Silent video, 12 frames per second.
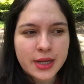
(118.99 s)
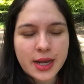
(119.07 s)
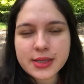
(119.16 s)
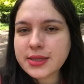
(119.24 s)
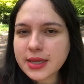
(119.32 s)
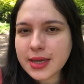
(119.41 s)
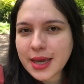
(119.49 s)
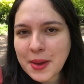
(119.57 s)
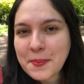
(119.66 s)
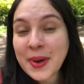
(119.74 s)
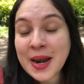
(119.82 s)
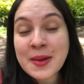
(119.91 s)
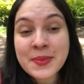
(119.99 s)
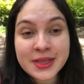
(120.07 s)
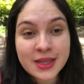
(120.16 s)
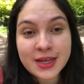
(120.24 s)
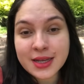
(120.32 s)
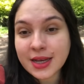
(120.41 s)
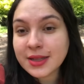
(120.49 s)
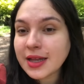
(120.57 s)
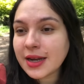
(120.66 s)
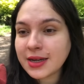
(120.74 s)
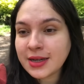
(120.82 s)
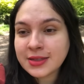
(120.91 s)
Así que para mí tiene que
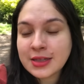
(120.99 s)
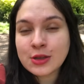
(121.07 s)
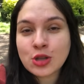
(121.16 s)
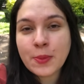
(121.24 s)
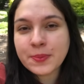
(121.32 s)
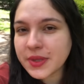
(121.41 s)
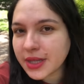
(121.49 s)
estar en este top